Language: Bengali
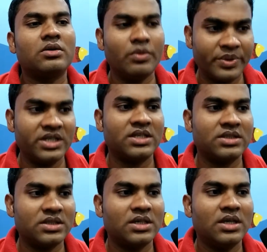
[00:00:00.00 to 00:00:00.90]
কোম্পানির
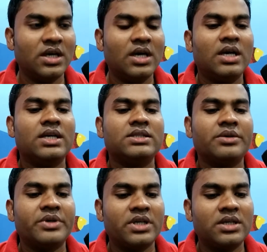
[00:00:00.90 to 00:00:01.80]
কাছে যে
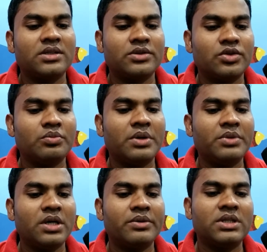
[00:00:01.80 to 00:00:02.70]
আমার এখানে তো সম্ভব
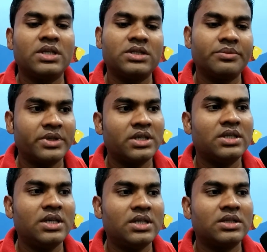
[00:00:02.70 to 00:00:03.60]
না আমাকে দেশে
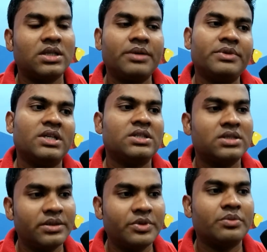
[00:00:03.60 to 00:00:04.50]
পাঠিয়ে দেন আমি দেশে
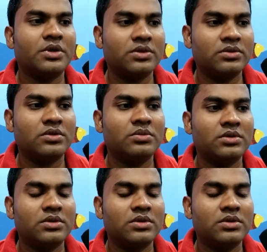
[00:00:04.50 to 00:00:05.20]
যাই আমি অপারেশন করব